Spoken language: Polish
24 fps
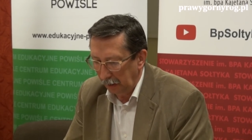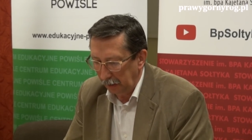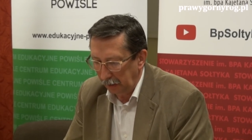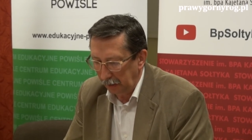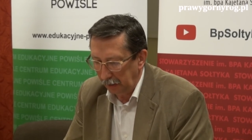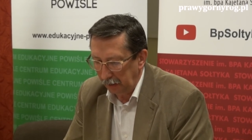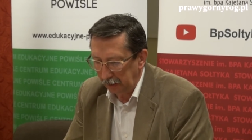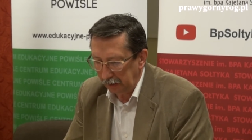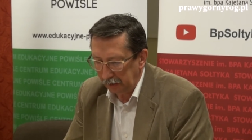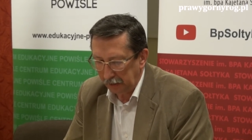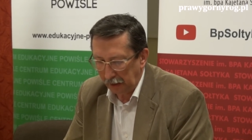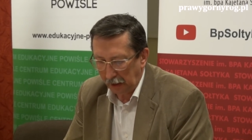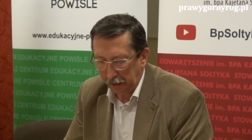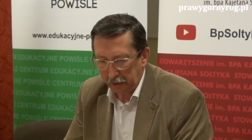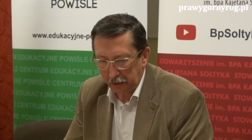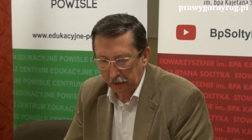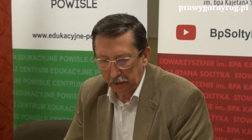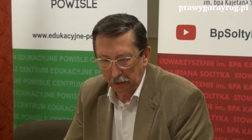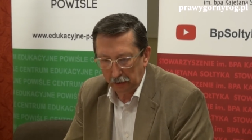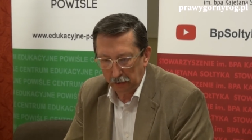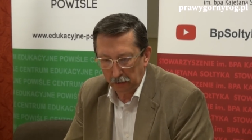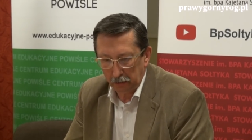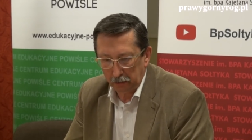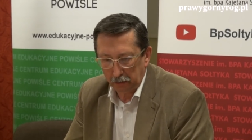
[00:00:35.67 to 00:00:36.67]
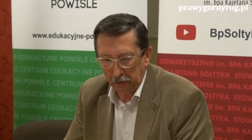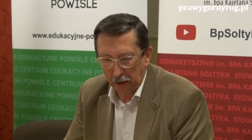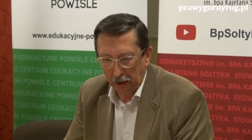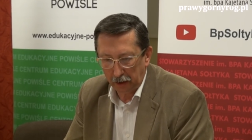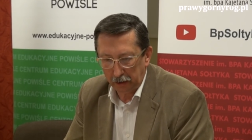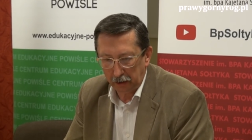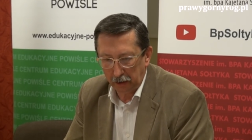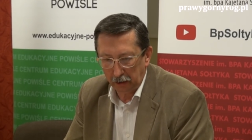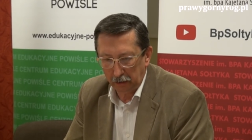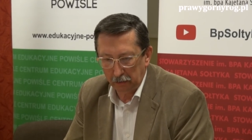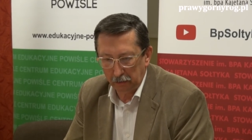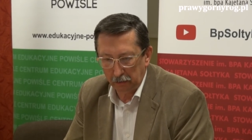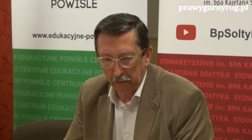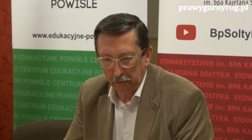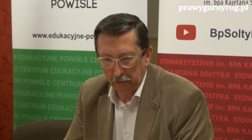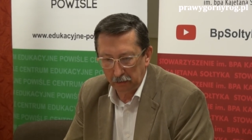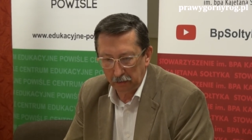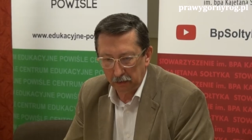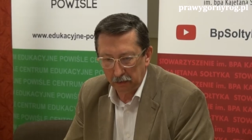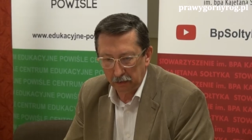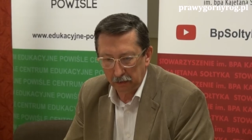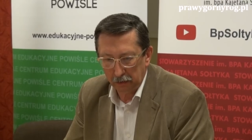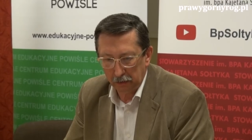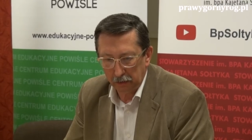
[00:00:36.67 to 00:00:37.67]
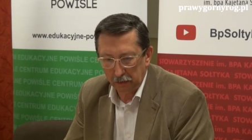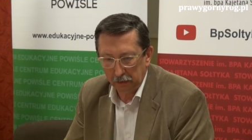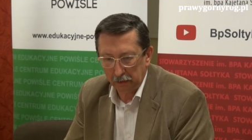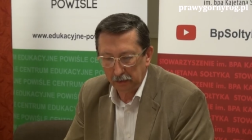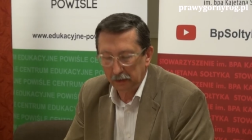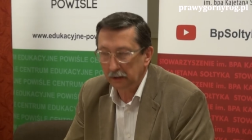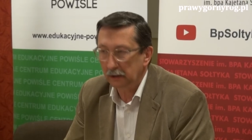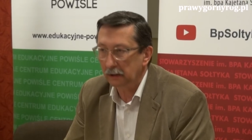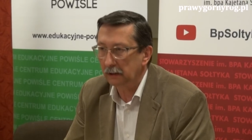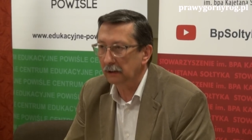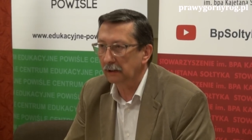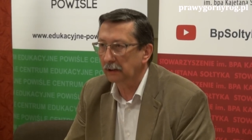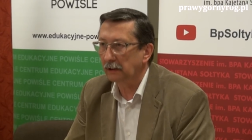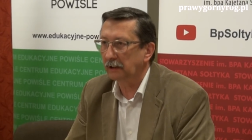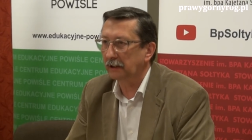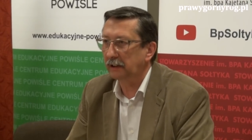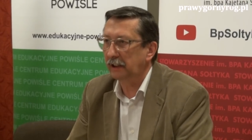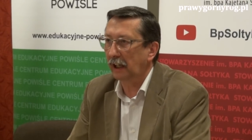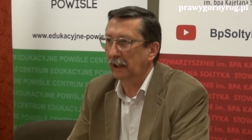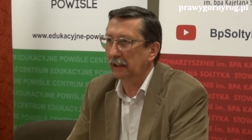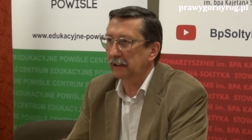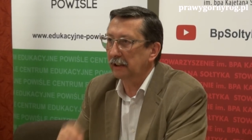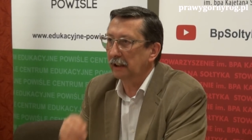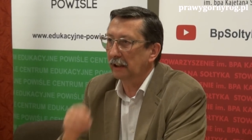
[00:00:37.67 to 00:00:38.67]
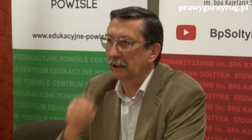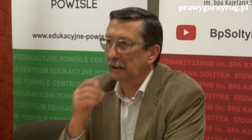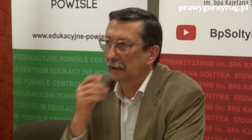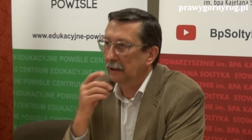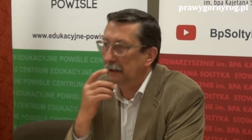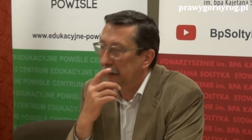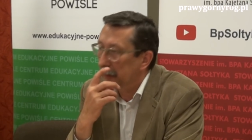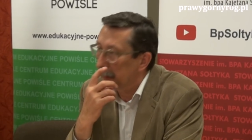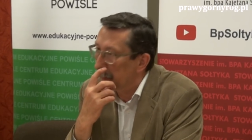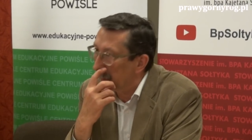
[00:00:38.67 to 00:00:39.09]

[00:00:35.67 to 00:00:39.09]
I zacznę od takiego y, zdania